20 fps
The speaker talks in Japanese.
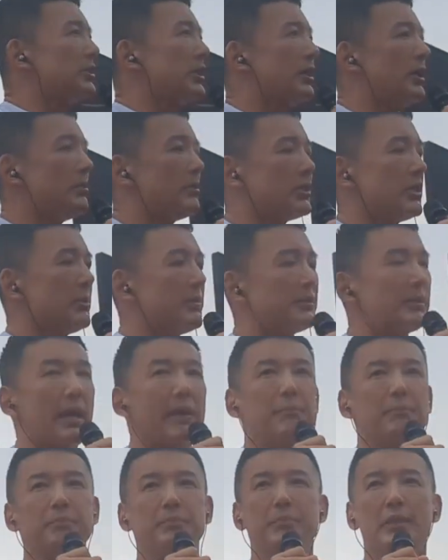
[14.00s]
しゃるかもしれませ
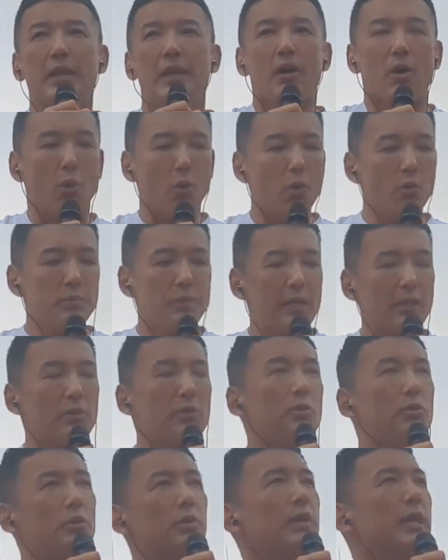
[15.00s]
ん大宮
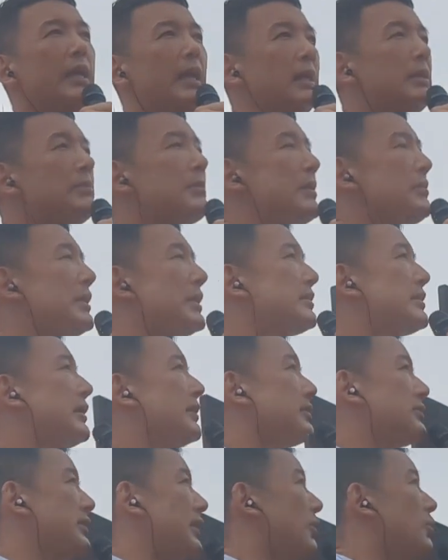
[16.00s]
の、え今皆さ
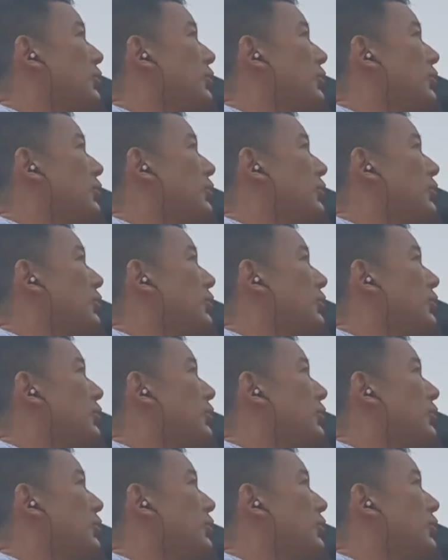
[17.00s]
んですね